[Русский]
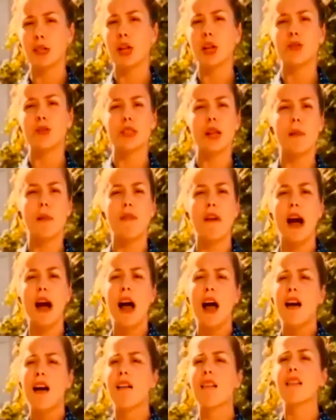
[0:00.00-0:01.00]
пожалуйста, пожалуй, самого
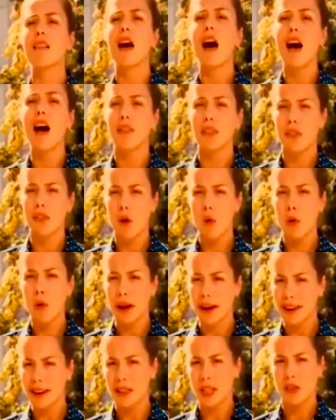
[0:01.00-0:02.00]
главного
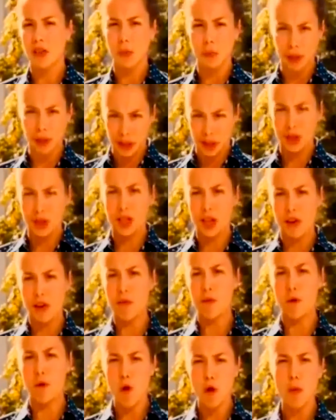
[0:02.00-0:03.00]
украинского
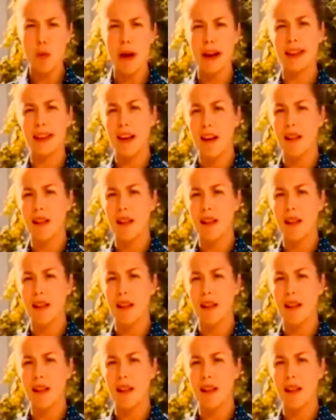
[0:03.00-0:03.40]
политического форума